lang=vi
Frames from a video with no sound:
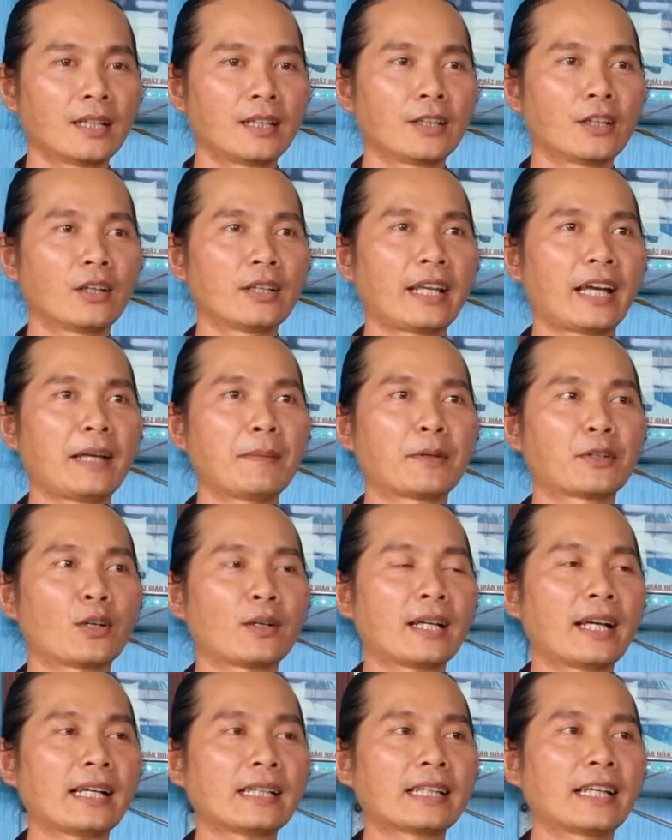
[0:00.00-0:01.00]
Do vậy mà chỗ
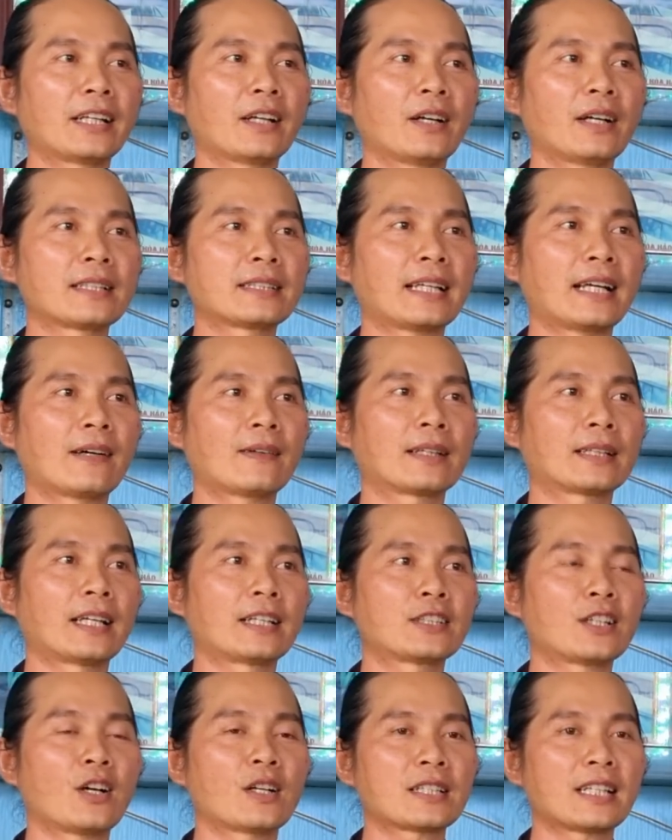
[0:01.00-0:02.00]
khác thầy nói sao, là
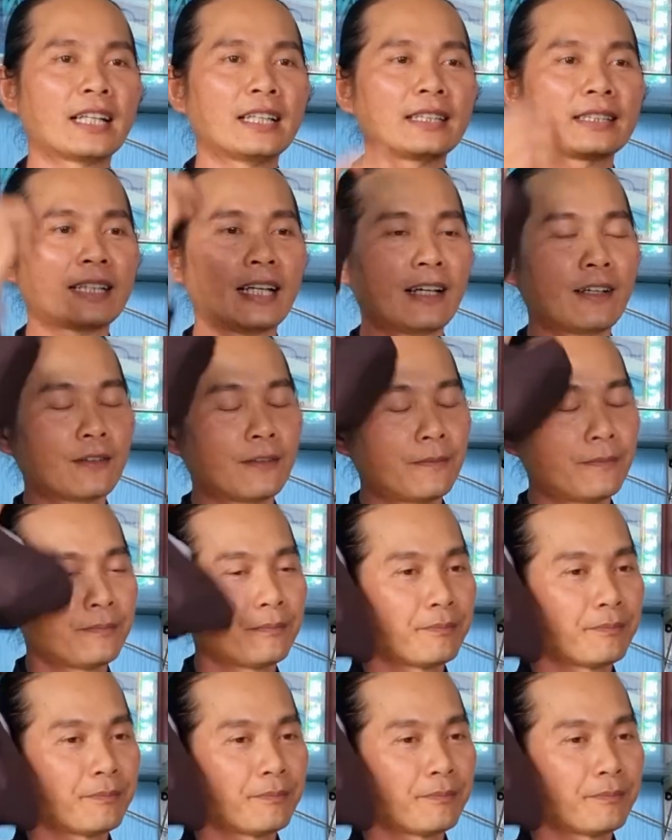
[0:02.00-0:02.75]
thầy so sánh sao?